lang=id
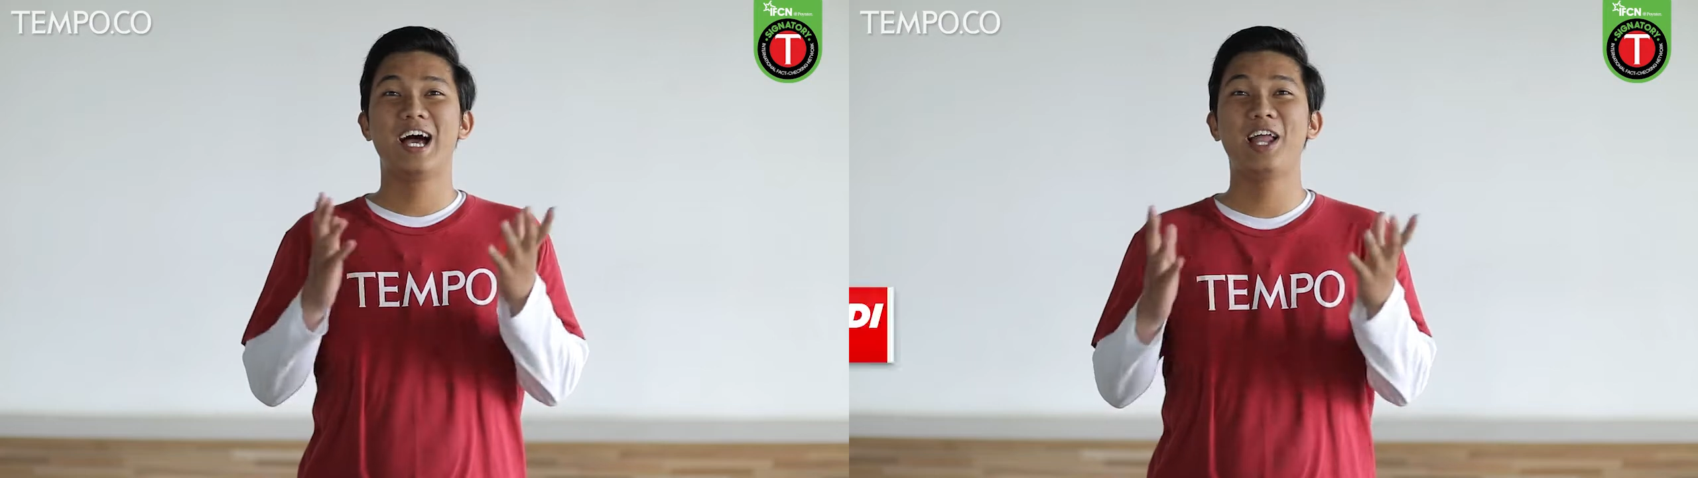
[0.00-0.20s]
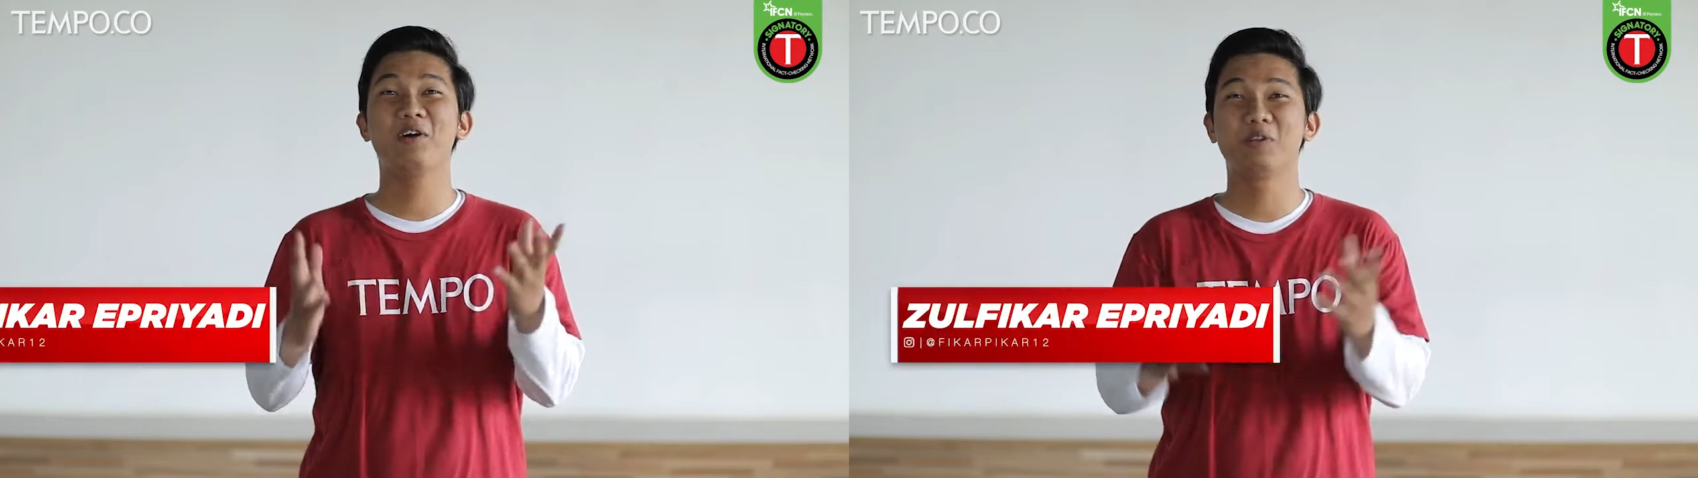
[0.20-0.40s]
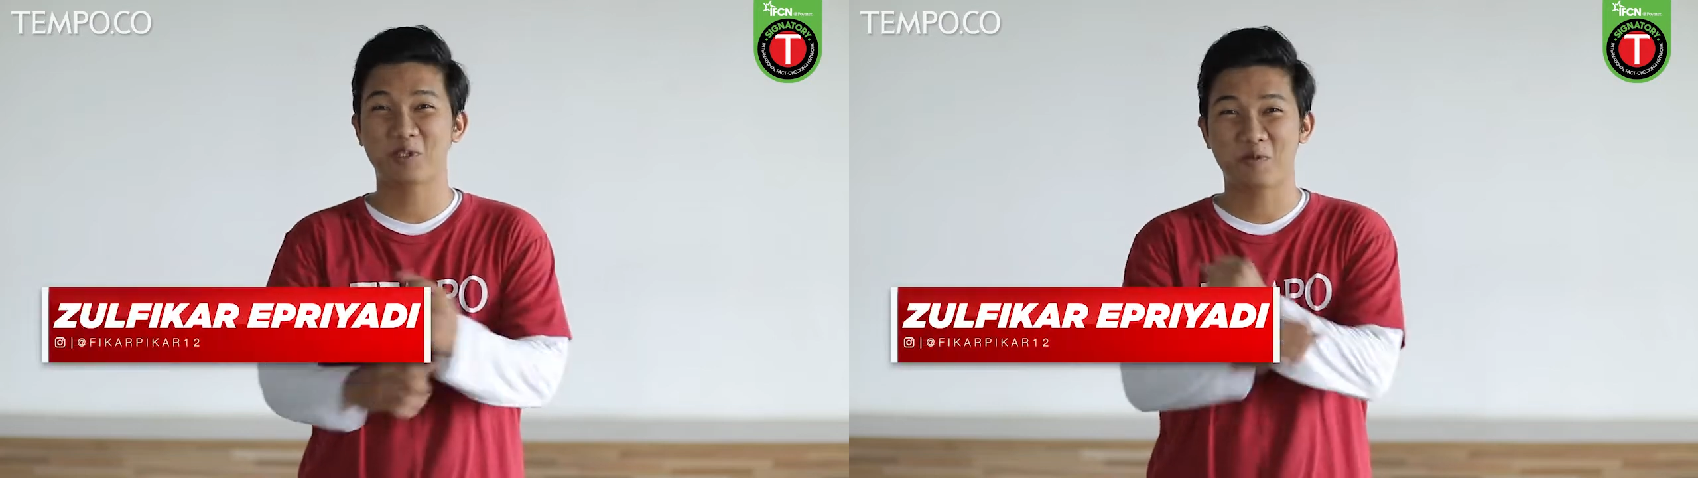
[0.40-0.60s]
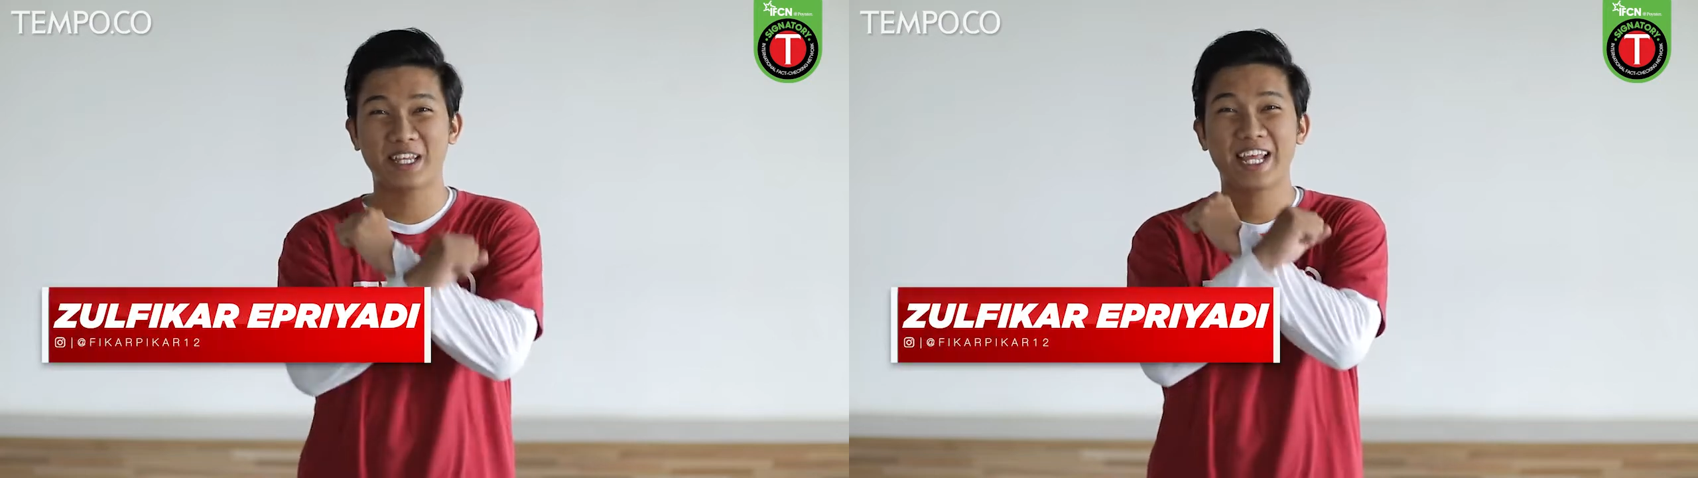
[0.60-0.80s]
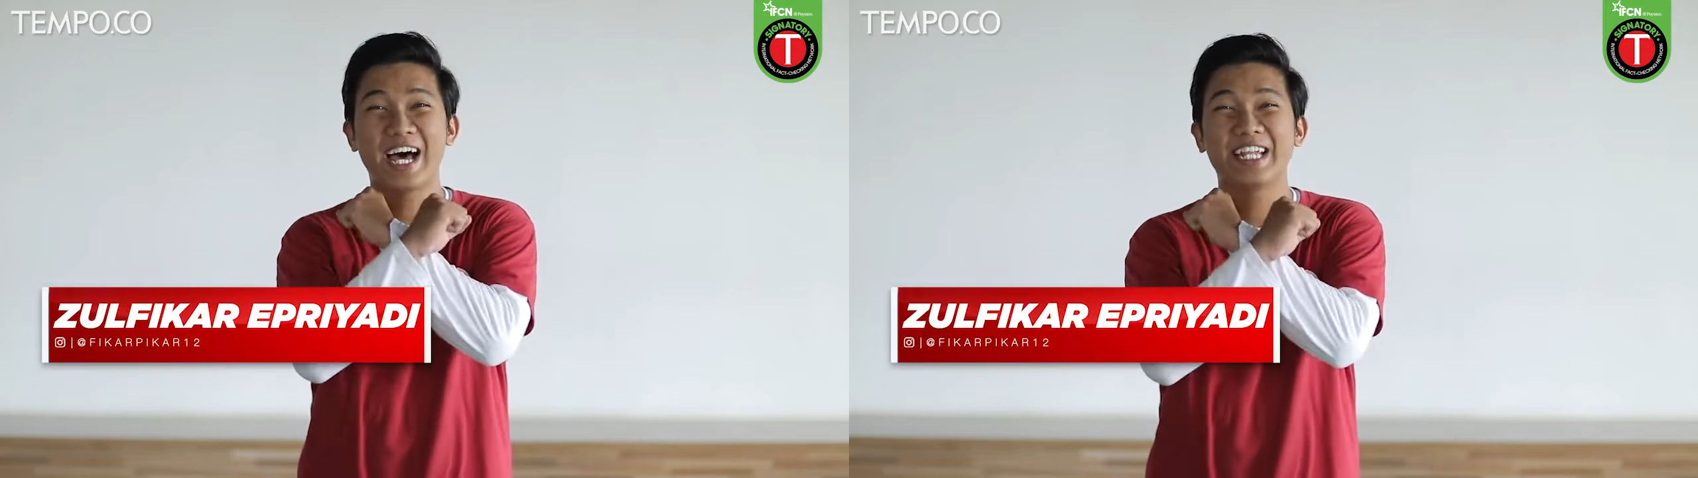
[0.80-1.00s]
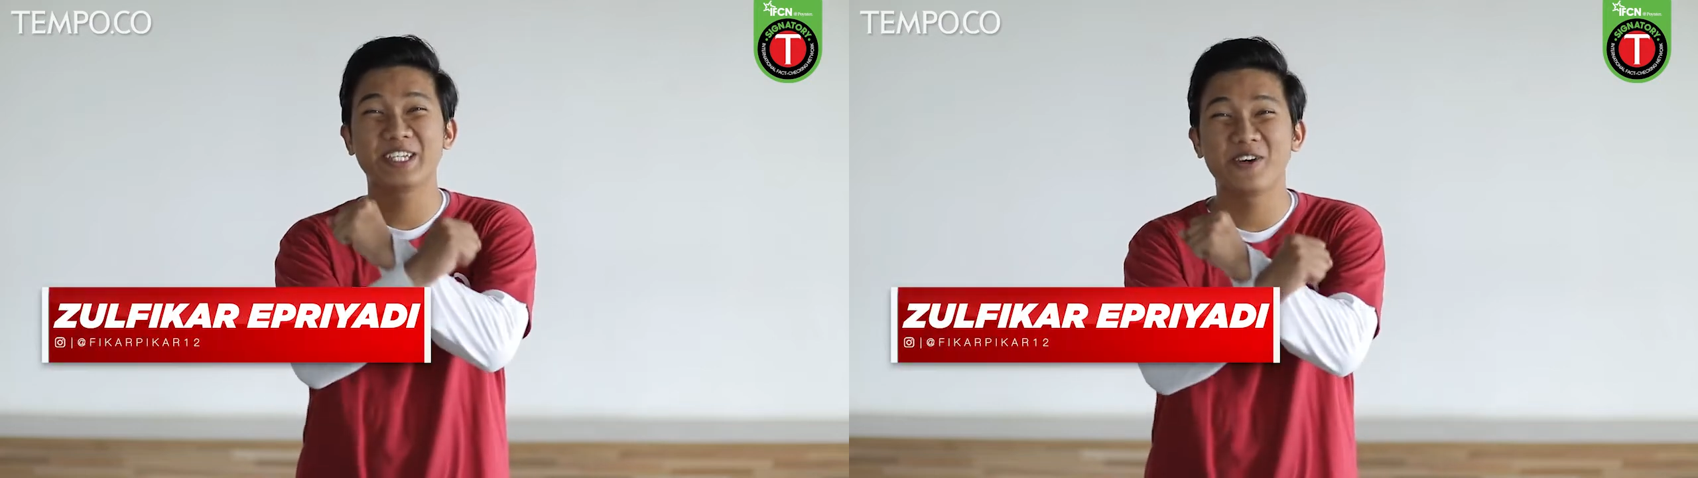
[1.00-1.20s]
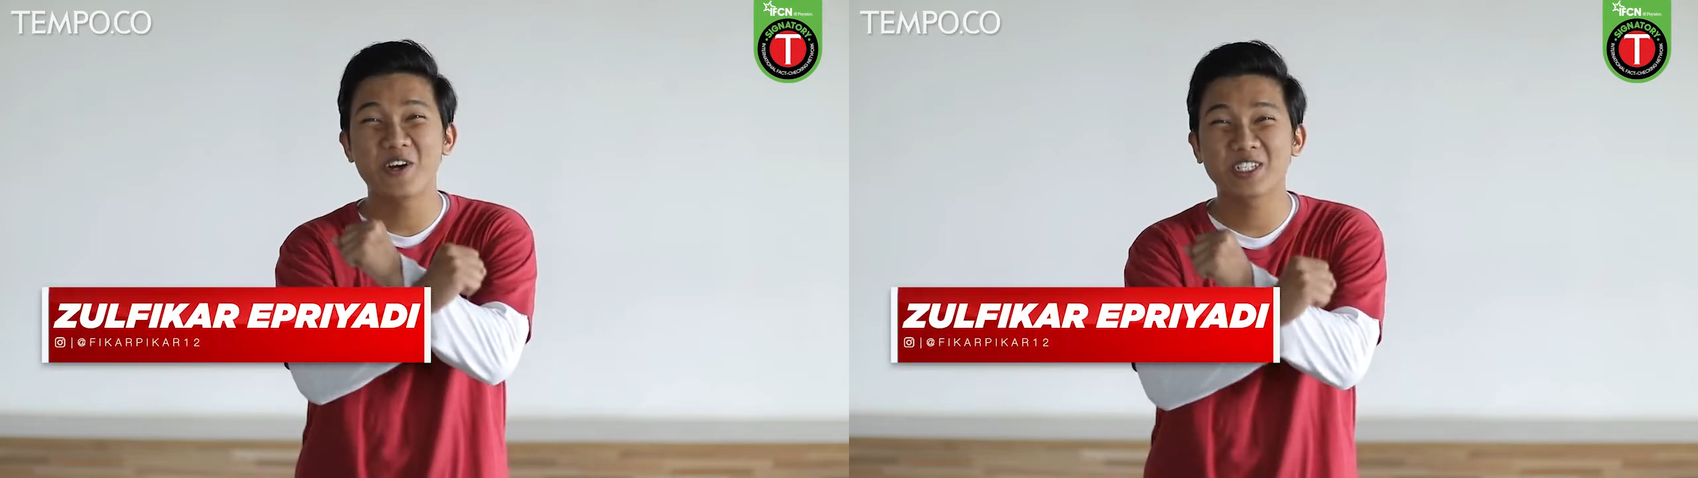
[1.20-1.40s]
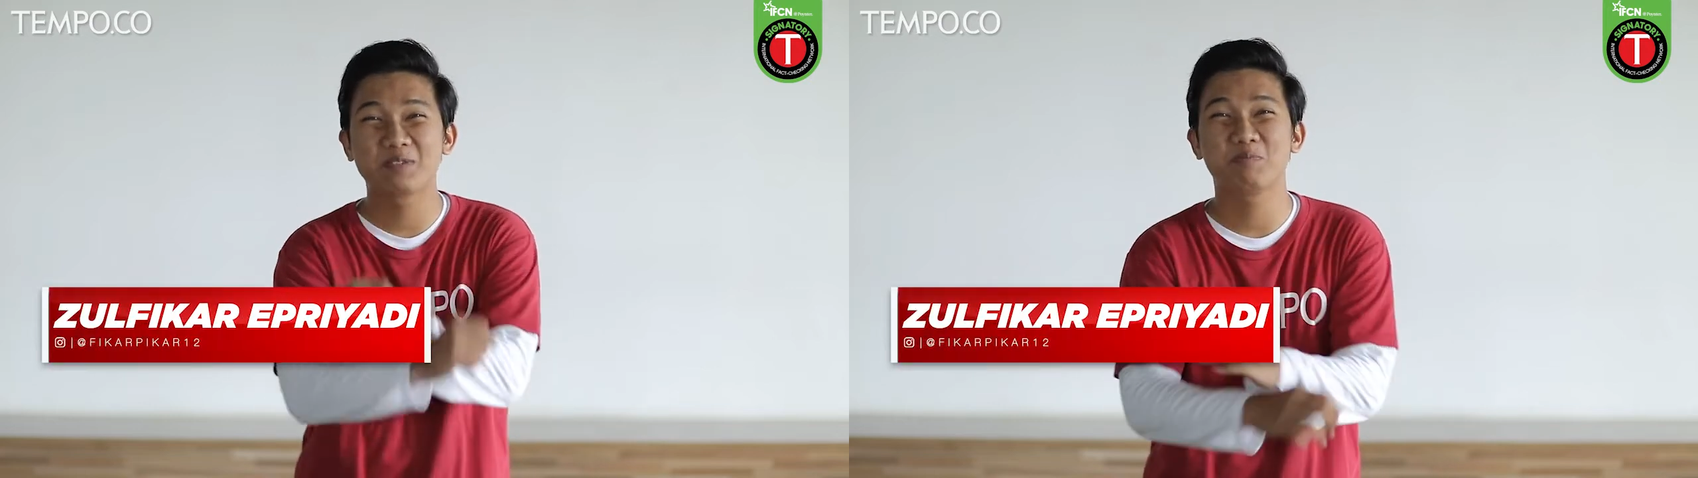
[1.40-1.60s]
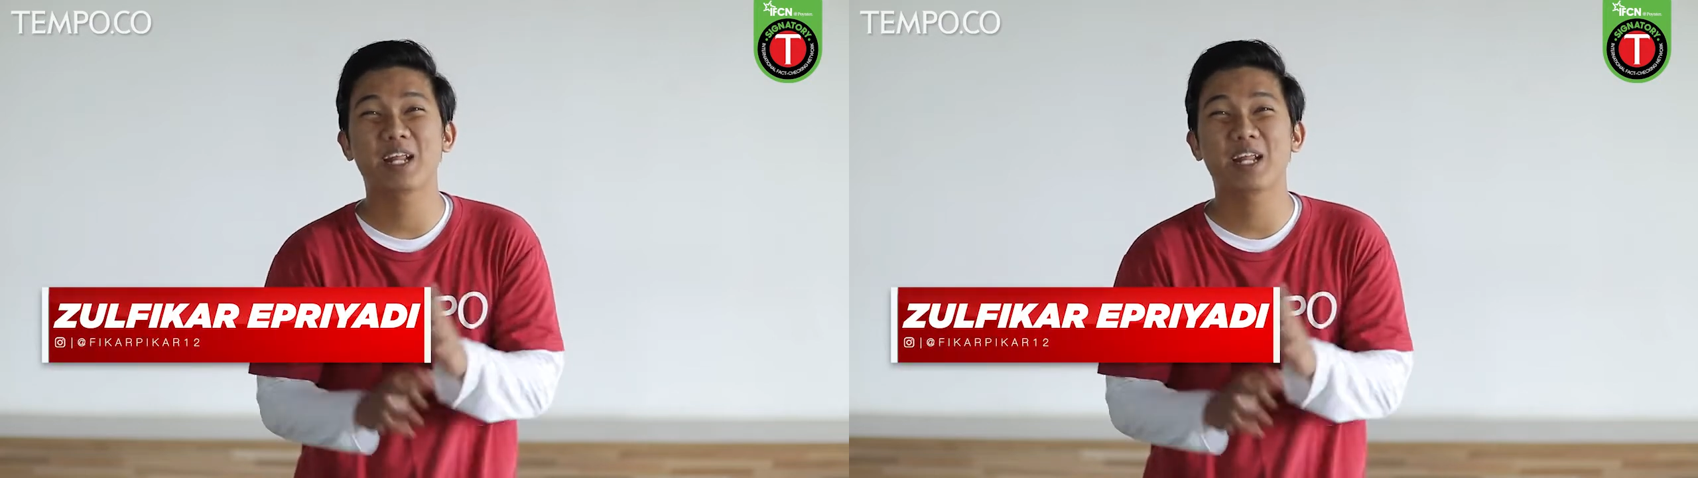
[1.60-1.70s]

Halo Sobat Anti Hoax,